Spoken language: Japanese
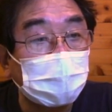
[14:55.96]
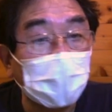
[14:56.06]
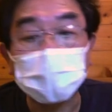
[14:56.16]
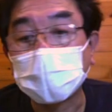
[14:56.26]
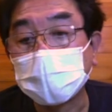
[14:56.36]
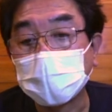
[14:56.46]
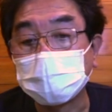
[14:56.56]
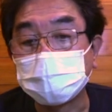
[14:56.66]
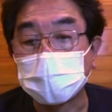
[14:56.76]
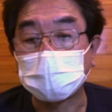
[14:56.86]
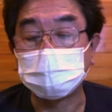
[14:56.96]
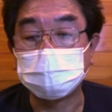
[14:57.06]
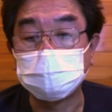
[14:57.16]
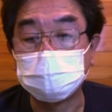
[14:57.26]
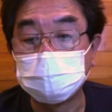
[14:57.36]
ね、ダイヤマープラン。
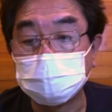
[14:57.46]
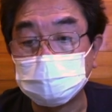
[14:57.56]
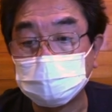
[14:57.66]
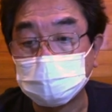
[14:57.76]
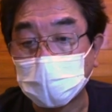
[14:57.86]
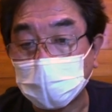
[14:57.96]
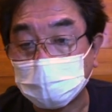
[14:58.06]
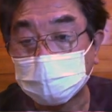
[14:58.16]
はい。